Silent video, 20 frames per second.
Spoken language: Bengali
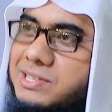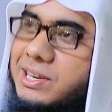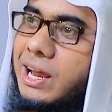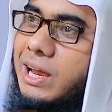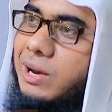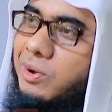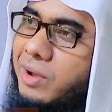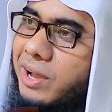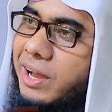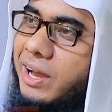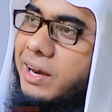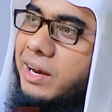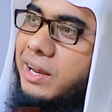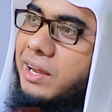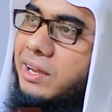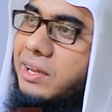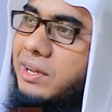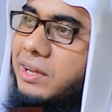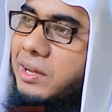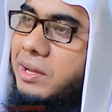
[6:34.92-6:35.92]
আজরাইল এখানে
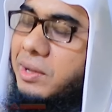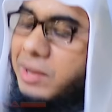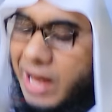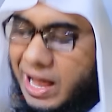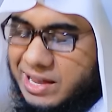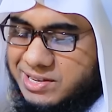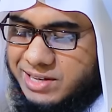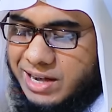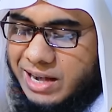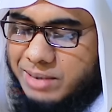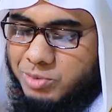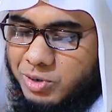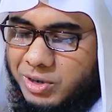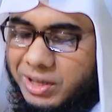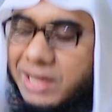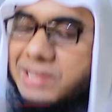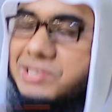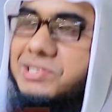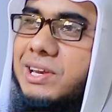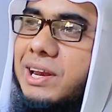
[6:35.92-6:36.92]
আজরাইল মনে
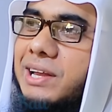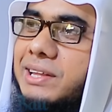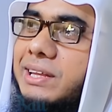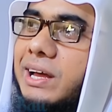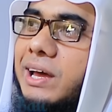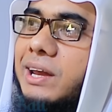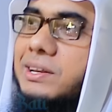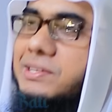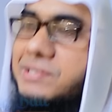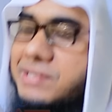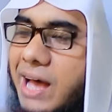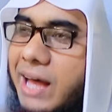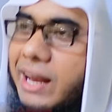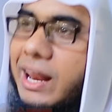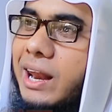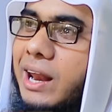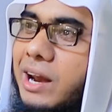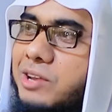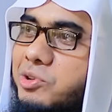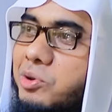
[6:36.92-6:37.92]
গেছিলেন তার জান
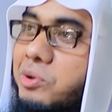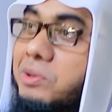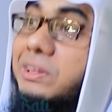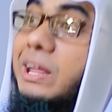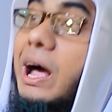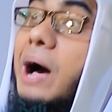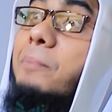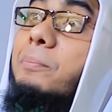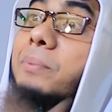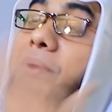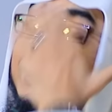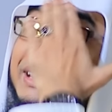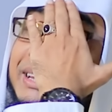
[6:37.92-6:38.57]
আনার জন্য থাবড়া